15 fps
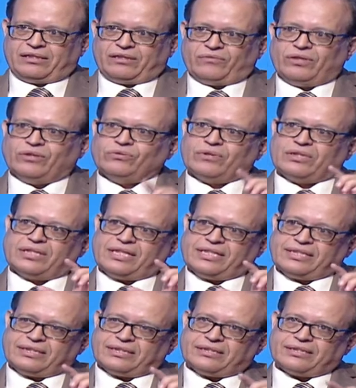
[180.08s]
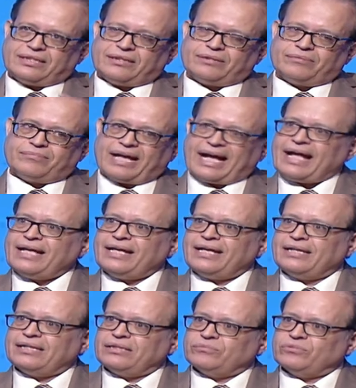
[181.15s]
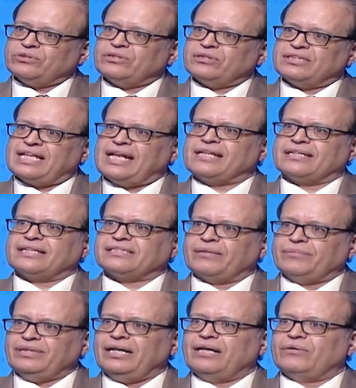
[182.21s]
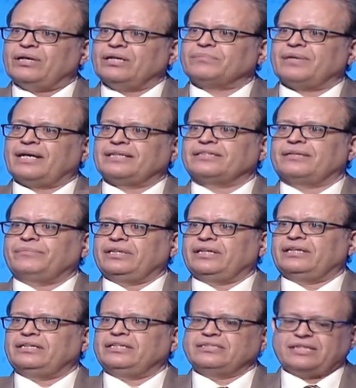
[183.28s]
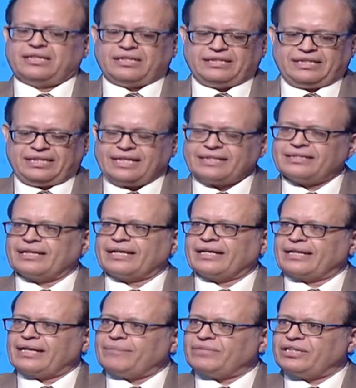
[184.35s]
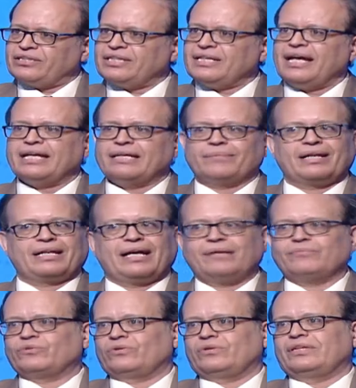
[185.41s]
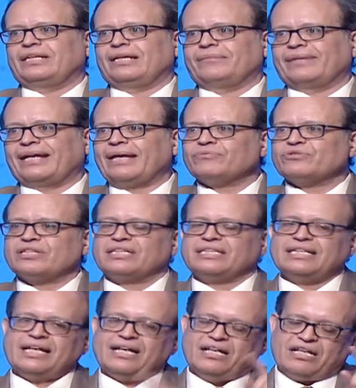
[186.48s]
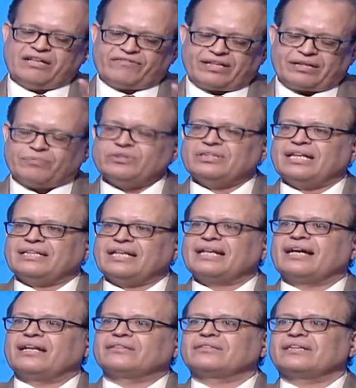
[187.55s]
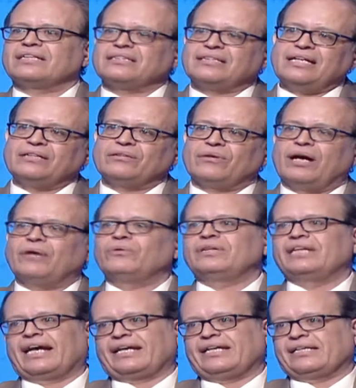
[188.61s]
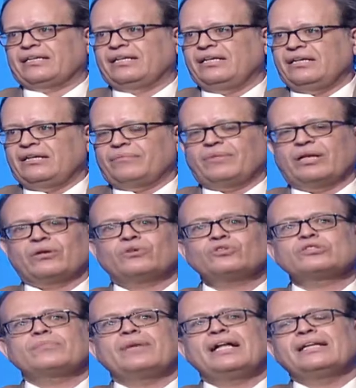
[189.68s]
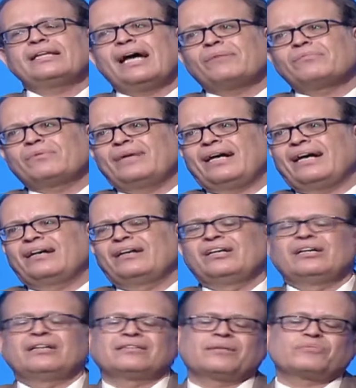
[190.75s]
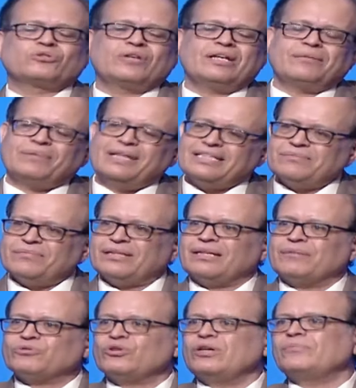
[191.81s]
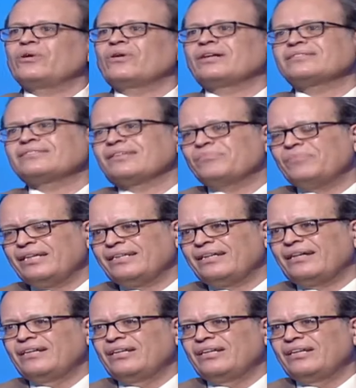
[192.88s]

واقول والله انت معايا لمده ثلاث اسابيع او اربع اسابيع اذا العلاج ده كان جاب نتيجه يبقى الحمد لله ما جابش نتيجه فلا بد ان نلجا للطريق ثاني او الاخير ما نقعدش بقى نلعبه بقى طب شويه بلازما طب شويه موجات صدميه